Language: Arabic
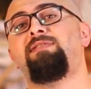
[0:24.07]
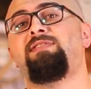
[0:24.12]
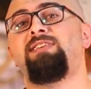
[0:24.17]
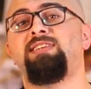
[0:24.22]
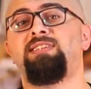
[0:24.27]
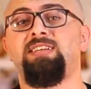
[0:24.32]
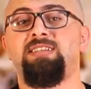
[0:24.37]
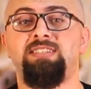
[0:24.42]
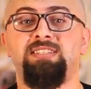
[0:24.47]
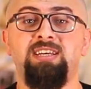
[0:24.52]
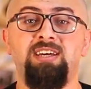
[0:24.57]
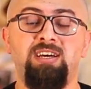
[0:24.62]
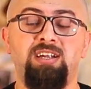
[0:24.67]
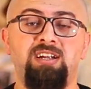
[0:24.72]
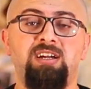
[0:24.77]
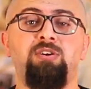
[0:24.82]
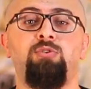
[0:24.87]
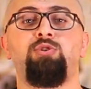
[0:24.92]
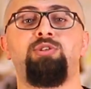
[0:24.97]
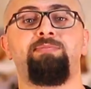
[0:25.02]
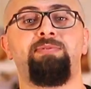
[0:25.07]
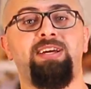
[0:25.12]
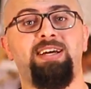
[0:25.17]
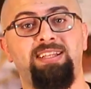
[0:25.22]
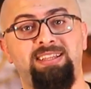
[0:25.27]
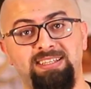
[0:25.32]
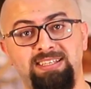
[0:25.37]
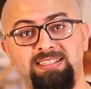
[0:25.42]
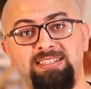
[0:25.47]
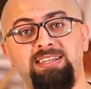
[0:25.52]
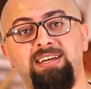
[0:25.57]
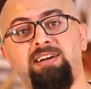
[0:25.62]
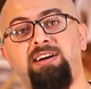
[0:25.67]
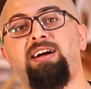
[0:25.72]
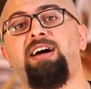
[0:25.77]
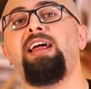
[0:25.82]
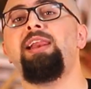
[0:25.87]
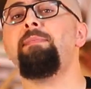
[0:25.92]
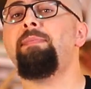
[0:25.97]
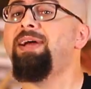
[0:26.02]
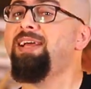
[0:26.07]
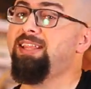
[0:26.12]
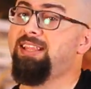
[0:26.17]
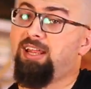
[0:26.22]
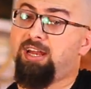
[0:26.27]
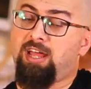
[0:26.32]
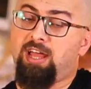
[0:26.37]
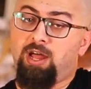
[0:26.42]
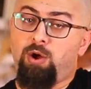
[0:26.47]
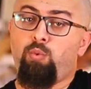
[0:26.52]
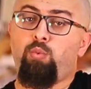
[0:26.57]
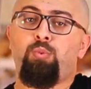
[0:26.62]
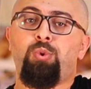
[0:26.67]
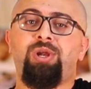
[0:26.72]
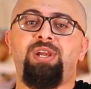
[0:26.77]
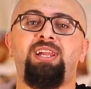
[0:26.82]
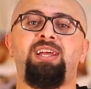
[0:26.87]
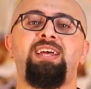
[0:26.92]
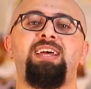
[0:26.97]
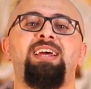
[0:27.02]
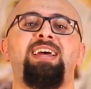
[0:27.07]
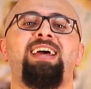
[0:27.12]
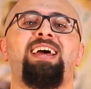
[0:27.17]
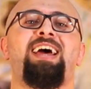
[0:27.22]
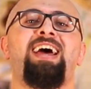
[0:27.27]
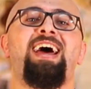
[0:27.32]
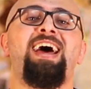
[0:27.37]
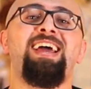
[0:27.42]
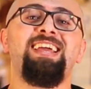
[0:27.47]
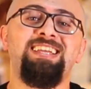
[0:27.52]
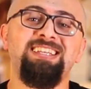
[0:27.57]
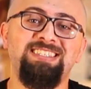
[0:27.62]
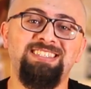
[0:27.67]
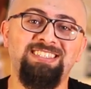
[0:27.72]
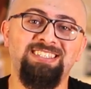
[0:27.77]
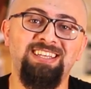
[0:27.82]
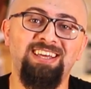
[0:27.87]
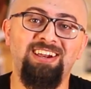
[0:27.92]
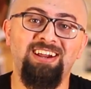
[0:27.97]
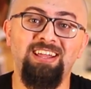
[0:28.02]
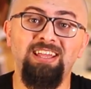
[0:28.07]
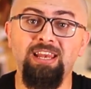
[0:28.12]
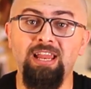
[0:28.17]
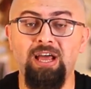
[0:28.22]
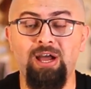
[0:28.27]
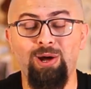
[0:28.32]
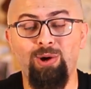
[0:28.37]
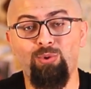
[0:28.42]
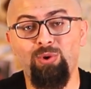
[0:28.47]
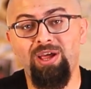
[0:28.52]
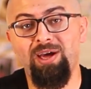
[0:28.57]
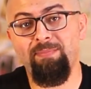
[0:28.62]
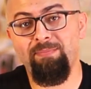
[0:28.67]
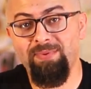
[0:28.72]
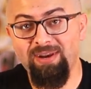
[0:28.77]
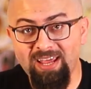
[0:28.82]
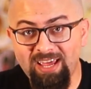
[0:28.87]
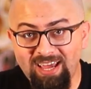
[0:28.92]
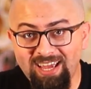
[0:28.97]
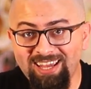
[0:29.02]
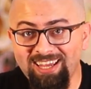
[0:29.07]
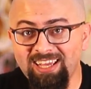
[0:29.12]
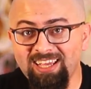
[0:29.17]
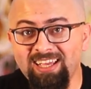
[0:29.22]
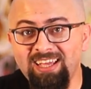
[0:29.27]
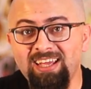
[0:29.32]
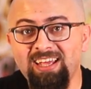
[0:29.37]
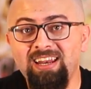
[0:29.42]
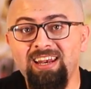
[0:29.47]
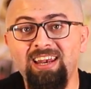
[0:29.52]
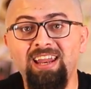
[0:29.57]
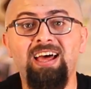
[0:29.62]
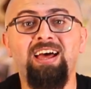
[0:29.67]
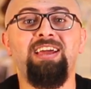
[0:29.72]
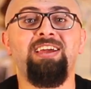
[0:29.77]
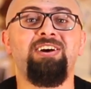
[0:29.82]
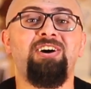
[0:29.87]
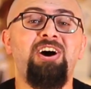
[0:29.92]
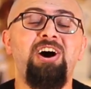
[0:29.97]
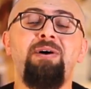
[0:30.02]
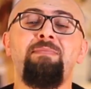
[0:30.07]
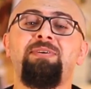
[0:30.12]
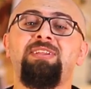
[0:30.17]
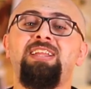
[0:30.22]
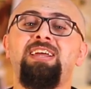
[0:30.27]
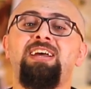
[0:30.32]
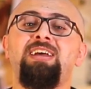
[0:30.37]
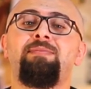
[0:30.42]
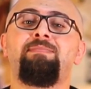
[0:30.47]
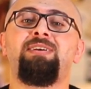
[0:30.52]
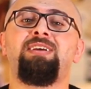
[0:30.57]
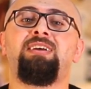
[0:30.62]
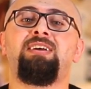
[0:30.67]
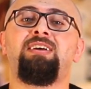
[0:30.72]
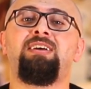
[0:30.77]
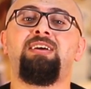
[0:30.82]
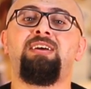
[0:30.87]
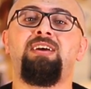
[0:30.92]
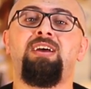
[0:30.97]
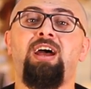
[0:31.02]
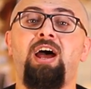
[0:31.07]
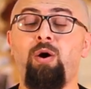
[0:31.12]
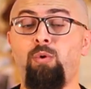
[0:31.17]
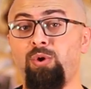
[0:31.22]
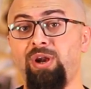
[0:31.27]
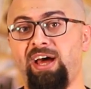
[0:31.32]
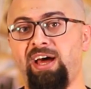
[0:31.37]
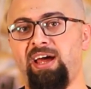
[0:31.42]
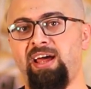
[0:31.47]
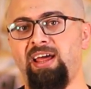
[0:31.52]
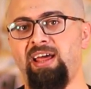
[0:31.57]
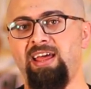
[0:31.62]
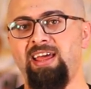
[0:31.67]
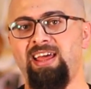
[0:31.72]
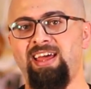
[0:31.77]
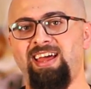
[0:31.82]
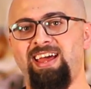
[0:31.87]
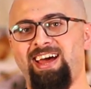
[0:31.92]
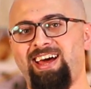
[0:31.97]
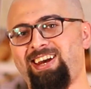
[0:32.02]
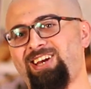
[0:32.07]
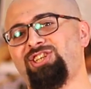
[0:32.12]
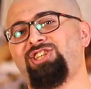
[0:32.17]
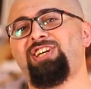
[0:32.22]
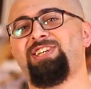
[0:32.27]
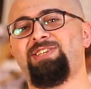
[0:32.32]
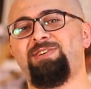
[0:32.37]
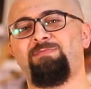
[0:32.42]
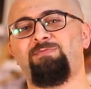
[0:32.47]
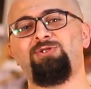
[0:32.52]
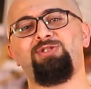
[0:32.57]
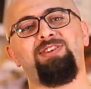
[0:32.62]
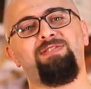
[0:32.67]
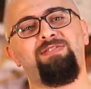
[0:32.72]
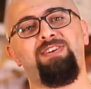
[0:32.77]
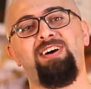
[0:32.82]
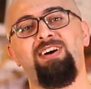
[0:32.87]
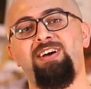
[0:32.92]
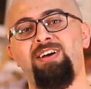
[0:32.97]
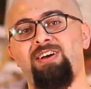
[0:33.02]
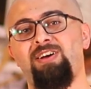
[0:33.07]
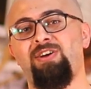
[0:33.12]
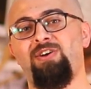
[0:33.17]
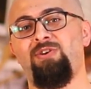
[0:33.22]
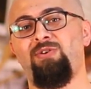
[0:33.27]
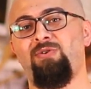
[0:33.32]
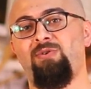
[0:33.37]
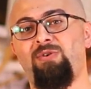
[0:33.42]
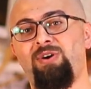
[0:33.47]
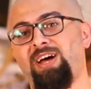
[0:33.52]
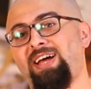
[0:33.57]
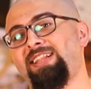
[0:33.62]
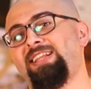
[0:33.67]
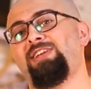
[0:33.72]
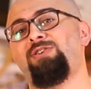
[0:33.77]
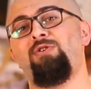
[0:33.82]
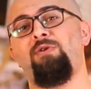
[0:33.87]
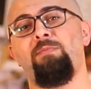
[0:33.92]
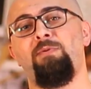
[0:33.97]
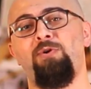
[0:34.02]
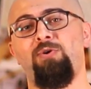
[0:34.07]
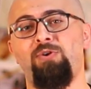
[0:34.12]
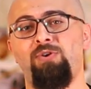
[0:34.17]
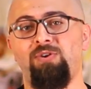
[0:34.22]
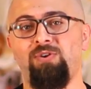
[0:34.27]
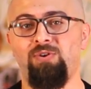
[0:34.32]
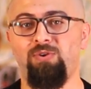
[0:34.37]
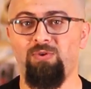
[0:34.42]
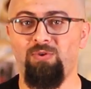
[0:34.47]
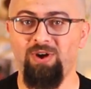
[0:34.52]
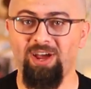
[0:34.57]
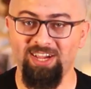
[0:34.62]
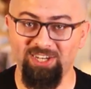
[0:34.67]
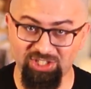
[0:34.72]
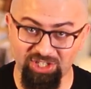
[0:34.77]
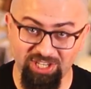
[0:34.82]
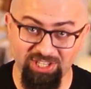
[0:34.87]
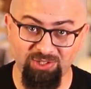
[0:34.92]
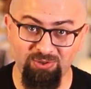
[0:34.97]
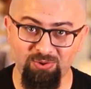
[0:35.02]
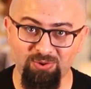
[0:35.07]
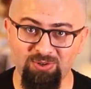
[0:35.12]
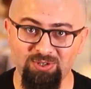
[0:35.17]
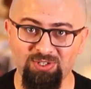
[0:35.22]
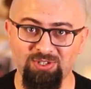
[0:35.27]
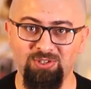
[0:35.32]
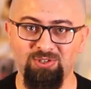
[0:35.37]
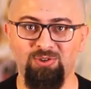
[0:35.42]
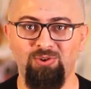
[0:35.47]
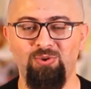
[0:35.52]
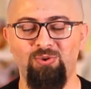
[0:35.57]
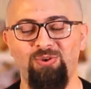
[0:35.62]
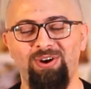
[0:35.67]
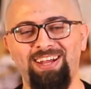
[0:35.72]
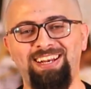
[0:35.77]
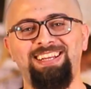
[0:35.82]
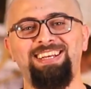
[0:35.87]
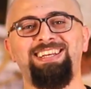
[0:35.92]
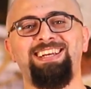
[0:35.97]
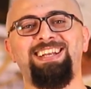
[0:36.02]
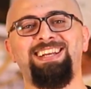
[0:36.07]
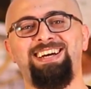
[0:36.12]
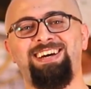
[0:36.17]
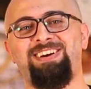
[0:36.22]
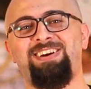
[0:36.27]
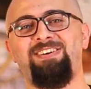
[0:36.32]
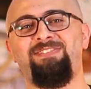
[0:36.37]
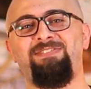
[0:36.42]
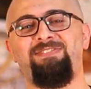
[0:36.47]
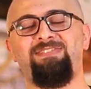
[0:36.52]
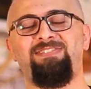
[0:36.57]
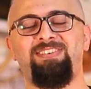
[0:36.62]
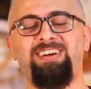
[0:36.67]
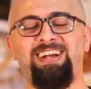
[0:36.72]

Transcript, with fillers: لفيزا زياره وجبتها عندي زياره هل بقدر احول هاي الزياره الها ولابنائي لا إقامة دائمة أو لا أنا جاسر مصطفى وهذه نومور هاي جي توكس خلينا نعرف